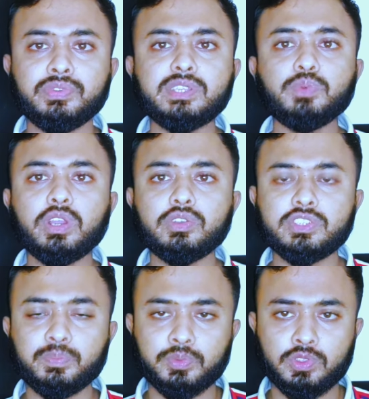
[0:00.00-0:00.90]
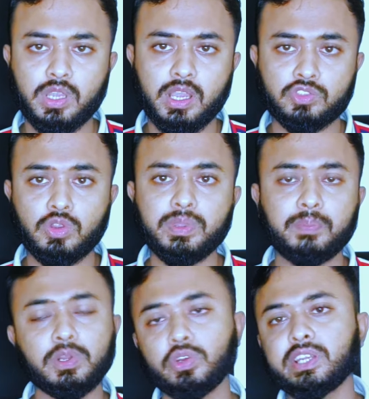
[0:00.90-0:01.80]
ফেসবুকে হচ্ছে ছবি
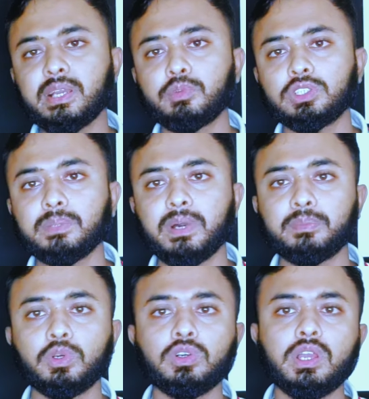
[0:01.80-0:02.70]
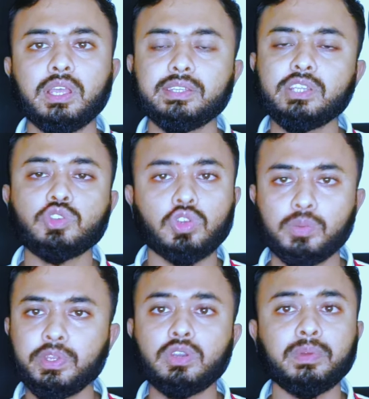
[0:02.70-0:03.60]
আপলোড করে ইনকাম করতে পারবো দেন
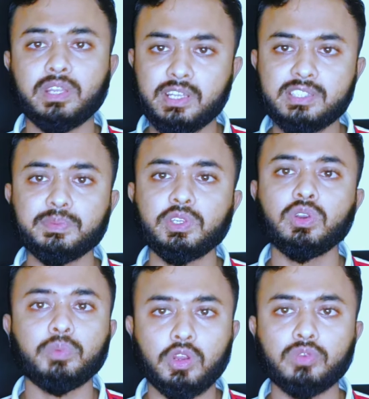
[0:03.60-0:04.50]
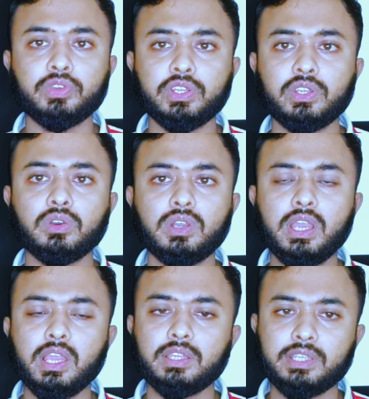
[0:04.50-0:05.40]
ছোটো ভিডিও মানে রিলস ভিডিও বড় ভিডিও
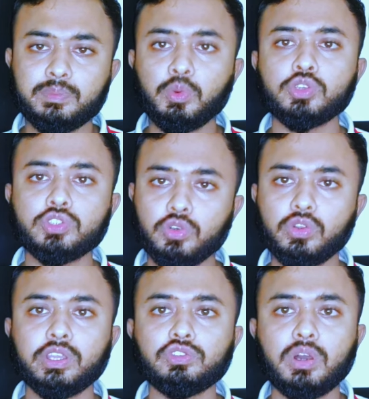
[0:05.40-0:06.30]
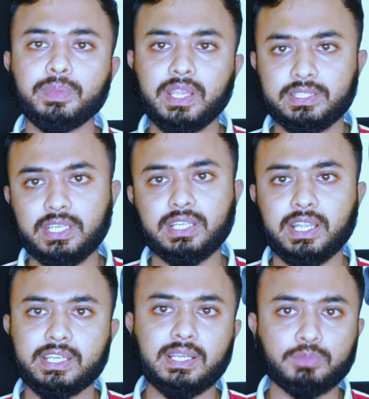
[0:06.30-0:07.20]
দেন পোস্ট করেও কিন্তু আমরা এখান থেকে
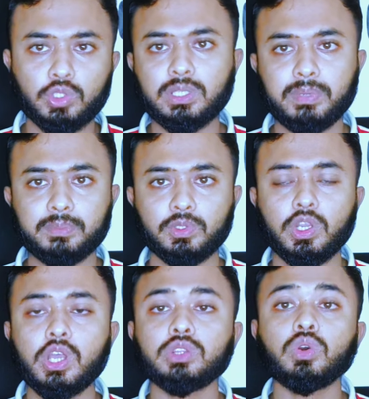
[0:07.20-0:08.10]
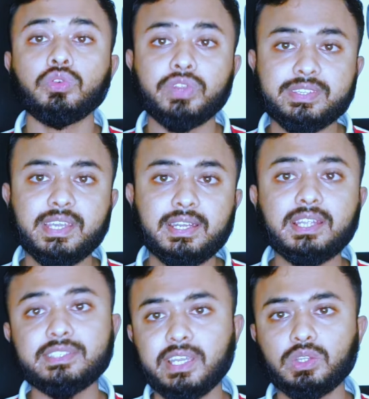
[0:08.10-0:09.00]
টাকা ইনকাম করতে পারবো তো
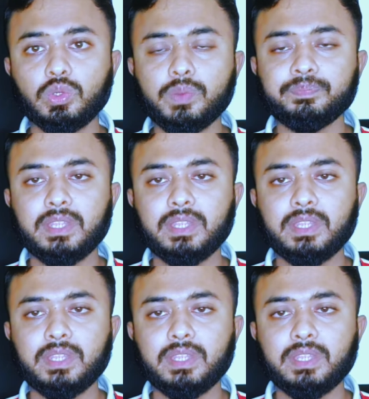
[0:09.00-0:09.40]
রিসেন্টলি যেহেতু